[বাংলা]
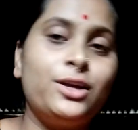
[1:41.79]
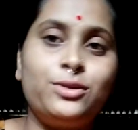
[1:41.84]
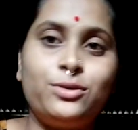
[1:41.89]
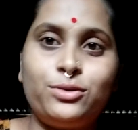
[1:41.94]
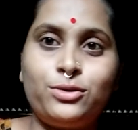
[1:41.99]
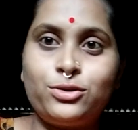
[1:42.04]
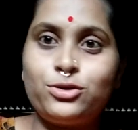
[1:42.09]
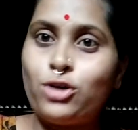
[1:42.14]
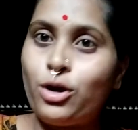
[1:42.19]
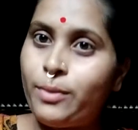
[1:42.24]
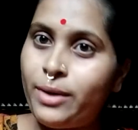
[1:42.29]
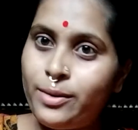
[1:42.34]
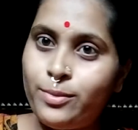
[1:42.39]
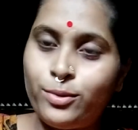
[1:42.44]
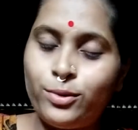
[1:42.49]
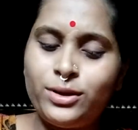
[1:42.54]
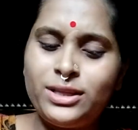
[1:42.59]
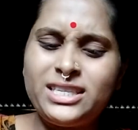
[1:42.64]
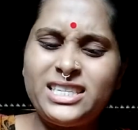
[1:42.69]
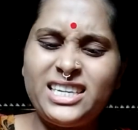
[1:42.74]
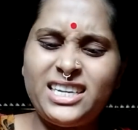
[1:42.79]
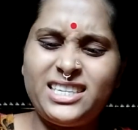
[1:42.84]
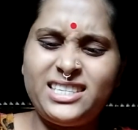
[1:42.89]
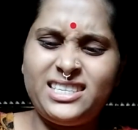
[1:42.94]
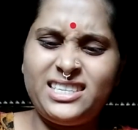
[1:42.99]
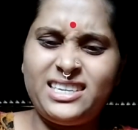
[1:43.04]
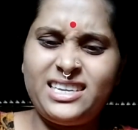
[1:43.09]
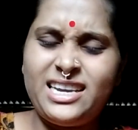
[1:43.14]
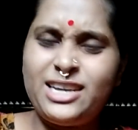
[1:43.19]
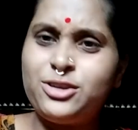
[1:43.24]
তো সবাই বলছে
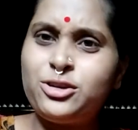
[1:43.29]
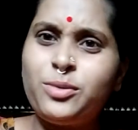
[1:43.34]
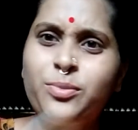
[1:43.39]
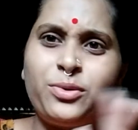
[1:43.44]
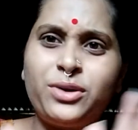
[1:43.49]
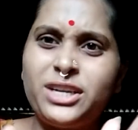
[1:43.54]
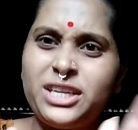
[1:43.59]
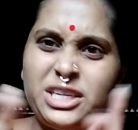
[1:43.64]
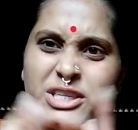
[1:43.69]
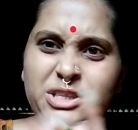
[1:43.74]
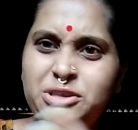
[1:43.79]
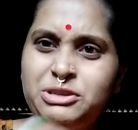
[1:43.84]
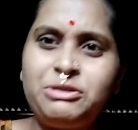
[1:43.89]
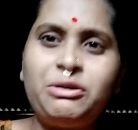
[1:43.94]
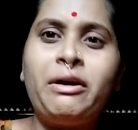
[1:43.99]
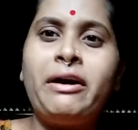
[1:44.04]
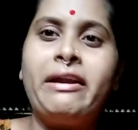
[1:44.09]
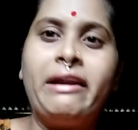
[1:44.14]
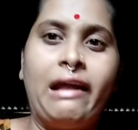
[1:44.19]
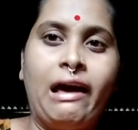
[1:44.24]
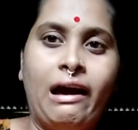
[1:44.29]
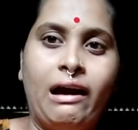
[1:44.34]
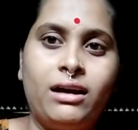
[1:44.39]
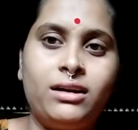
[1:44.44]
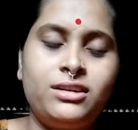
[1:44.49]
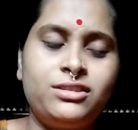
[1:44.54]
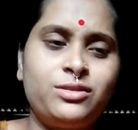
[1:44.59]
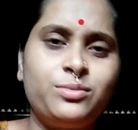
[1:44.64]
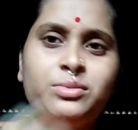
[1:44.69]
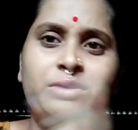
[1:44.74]
যে এসব করে কিচ্ছু হয় না
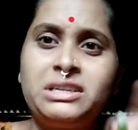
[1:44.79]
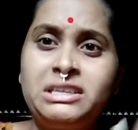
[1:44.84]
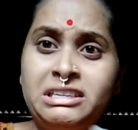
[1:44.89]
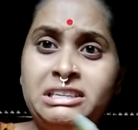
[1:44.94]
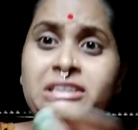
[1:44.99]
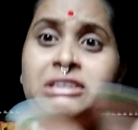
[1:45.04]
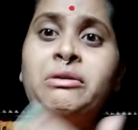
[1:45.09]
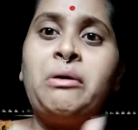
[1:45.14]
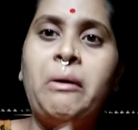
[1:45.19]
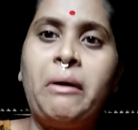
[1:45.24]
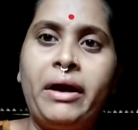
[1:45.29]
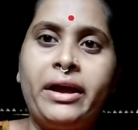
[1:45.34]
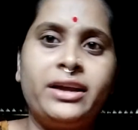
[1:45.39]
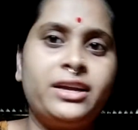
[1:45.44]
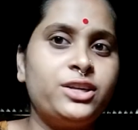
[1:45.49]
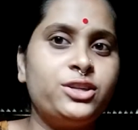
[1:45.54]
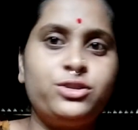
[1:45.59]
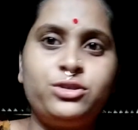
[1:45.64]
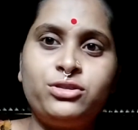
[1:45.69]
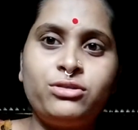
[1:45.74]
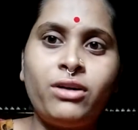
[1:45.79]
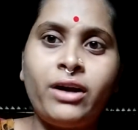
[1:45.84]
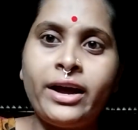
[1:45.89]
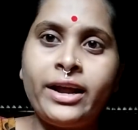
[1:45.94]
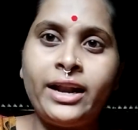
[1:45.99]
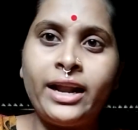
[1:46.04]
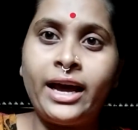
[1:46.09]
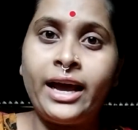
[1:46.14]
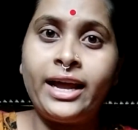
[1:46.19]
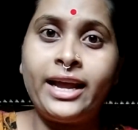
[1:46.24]
এসব করে কি হয় কিচ্ছু
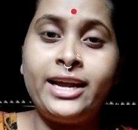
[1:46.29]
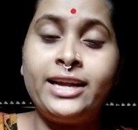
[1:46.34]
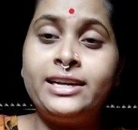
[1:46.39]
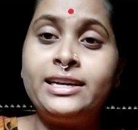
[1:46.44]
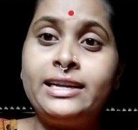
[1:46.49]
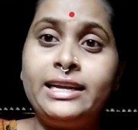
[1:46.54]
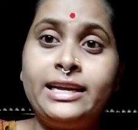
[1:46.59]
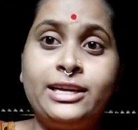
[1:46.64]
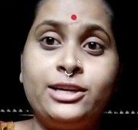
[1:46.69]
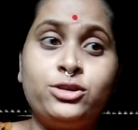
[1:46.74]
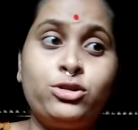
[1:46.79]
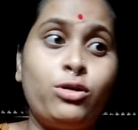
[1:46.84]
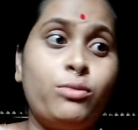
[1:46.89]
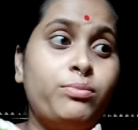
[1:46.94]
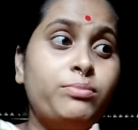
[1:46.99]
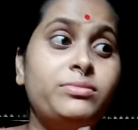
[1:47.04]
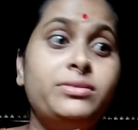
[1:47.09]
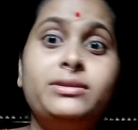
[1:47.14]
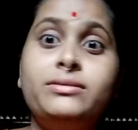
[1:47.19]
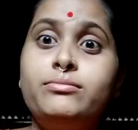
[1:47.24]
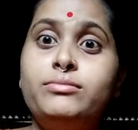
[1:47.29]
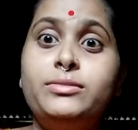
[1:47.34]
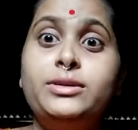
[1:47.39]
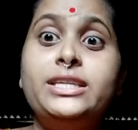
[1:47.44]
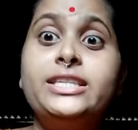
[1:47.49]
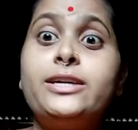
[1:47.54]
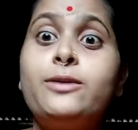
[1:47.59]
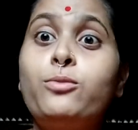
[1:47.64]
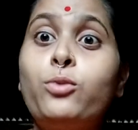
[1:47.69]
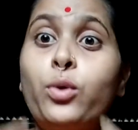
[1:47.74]
হয় না এসব
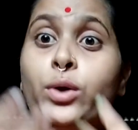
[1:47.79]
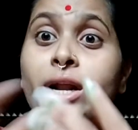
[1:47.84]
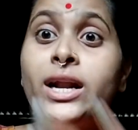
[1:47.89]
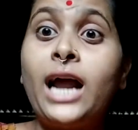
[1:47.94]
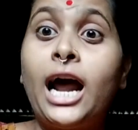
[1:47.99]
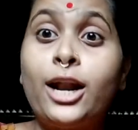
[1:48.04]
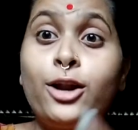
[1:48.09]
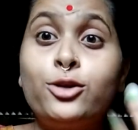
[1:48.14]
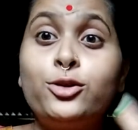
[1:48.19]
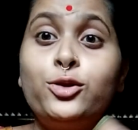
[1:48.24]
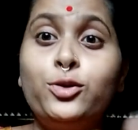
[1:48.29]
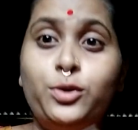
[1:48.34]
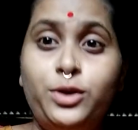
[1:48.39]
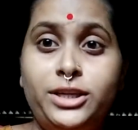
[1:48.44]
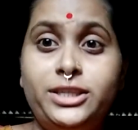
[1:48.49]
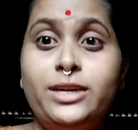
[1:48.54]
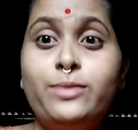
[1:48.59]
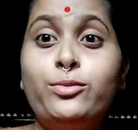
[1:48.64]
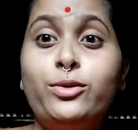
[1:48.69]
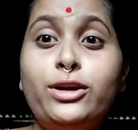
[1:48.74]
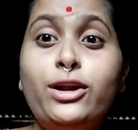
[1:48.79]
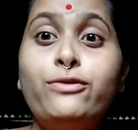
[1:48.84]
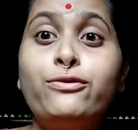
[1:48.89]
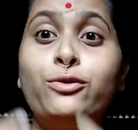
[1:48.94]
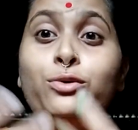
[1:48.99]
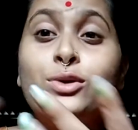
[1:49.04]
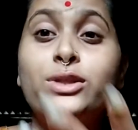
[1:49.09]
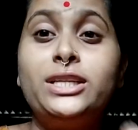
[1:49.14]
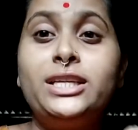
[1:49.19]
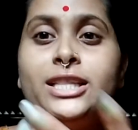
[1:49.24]
নিজের মনের আনন্দ নিজের মনের
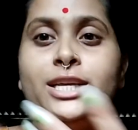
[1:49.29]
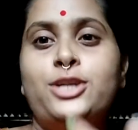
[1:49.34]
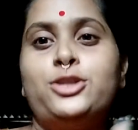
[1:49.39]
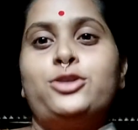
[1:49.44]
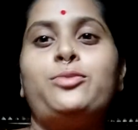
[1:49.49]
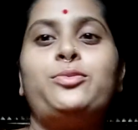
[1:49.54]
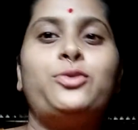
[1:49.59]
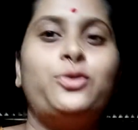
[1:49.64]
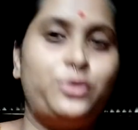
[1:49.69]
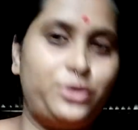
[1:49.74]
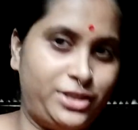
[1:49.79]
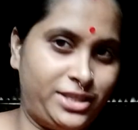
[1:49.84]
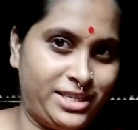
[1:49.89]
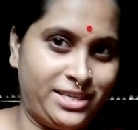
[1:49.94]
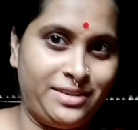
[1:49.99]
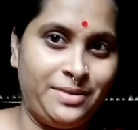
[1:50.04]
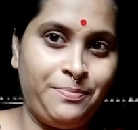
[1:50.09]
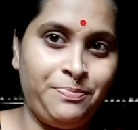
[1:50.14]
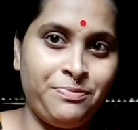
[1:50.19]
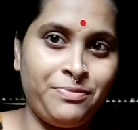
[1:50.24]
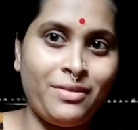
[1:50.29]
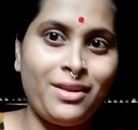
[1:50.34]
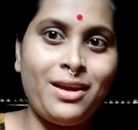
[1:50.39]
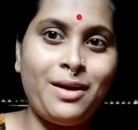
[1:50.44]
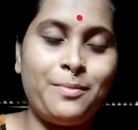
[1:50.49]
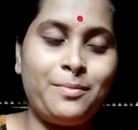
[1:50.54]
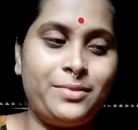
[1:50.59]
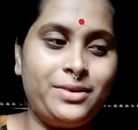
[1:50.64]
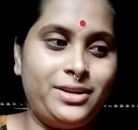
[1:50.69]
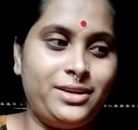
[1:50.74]
ফুর্তিতে এসব করছে
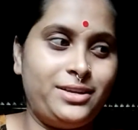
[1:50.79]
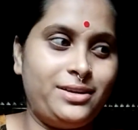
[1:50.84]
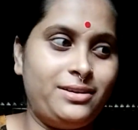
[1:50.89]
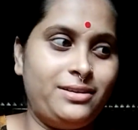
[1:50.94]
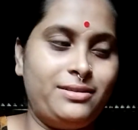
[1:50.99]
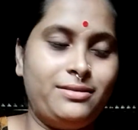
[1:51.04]
মানে